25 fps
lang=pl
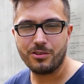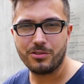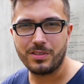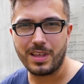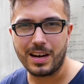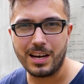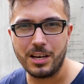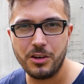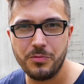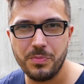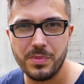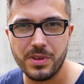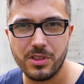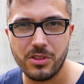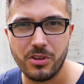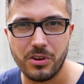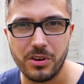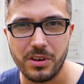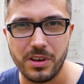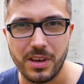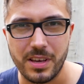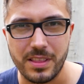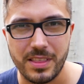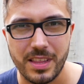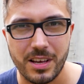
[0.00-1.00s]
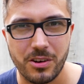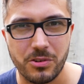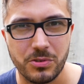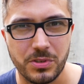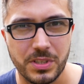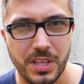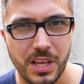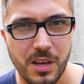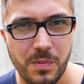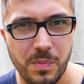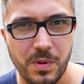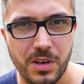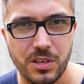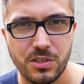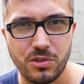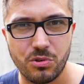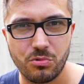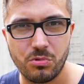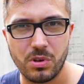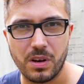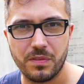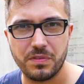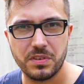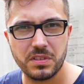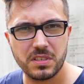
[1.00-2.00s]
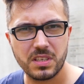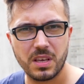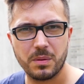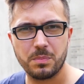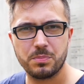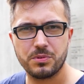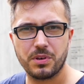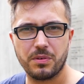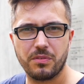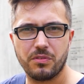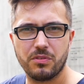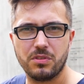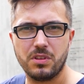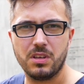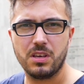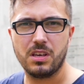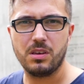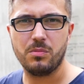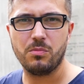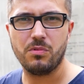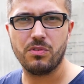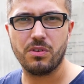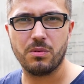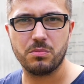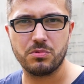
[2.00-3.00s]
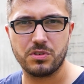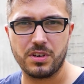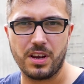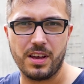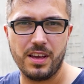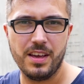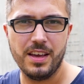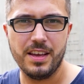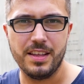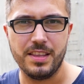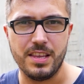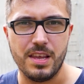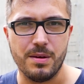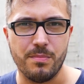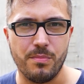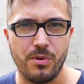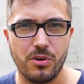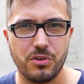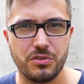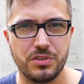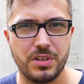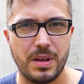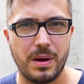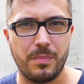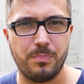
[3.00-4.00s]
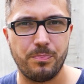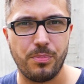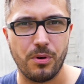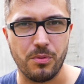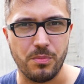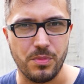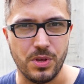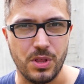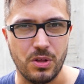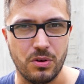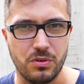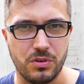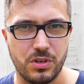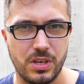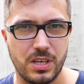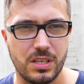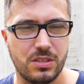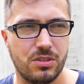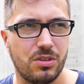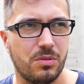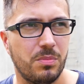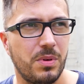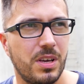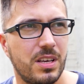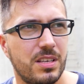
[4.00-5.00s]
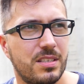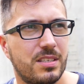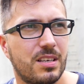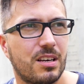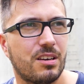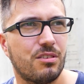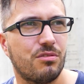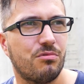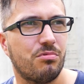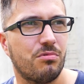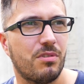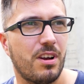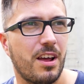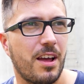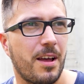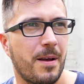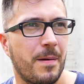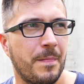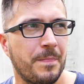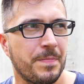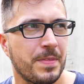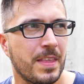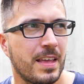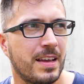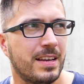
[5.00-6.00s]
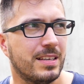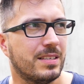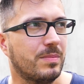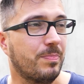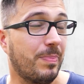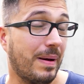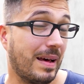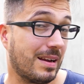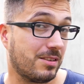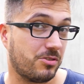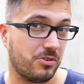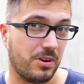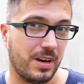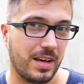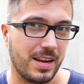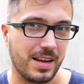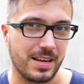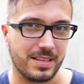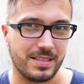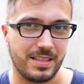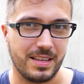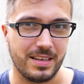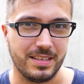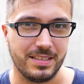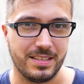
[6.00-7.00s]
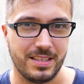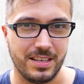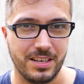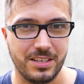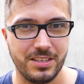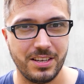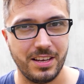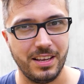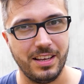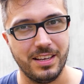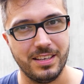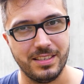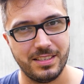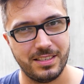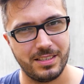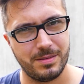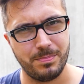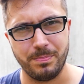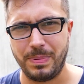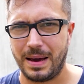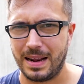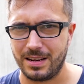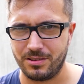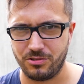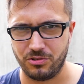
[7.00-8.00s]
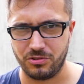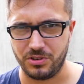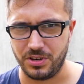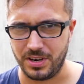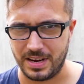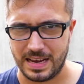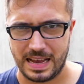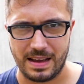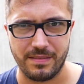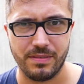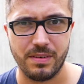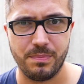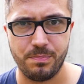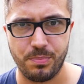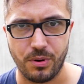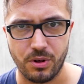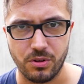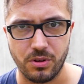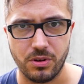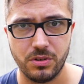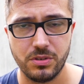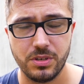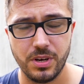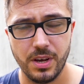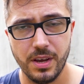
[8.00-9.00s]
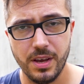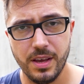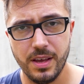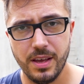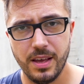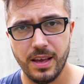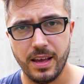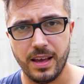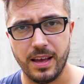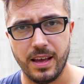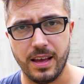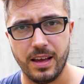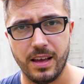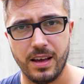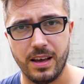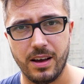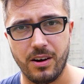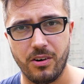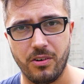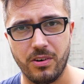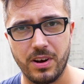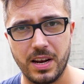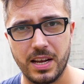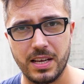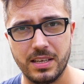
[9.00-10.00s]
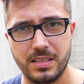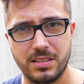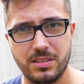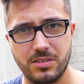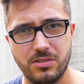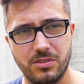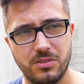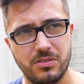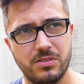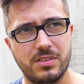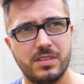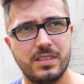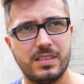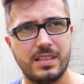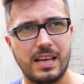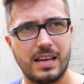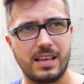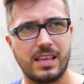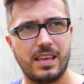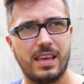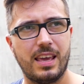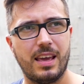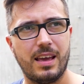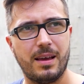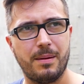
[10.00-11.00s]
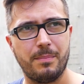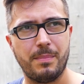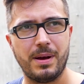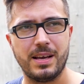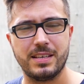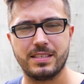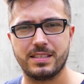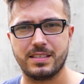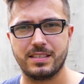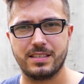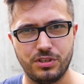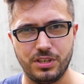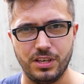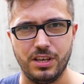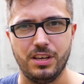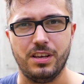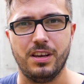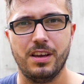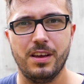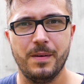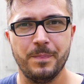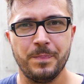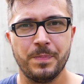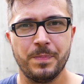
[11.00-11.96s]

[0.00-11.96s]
dotarliśmy do jednego z tych miejsc, które wszystkie przewodniki mówią, że nie można pominąć. Jest to miejsce, które jest bardzo charakterystyczne, jest bardzo ciekawe ponoć e, oraz no, takie must see